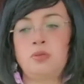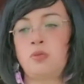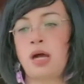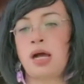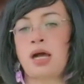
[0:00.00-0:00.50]

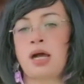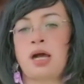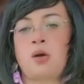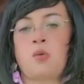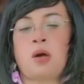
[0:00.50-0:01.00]

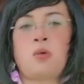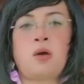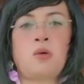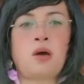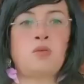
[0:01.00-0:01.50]
Wow, wow,
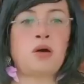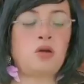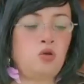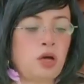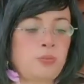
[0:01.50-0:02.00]
wow, wow, wow.
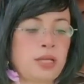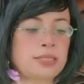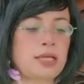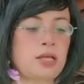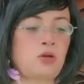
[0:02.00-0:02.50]
Luar
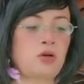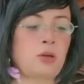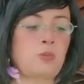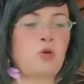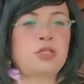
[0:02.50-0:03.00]
biasa loh
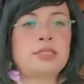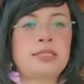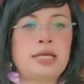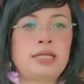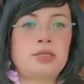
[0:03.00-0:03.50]

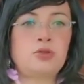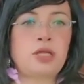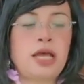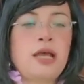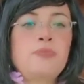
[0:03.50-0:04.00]
kepolisian itu
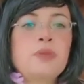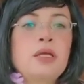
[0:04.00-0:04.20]
ya.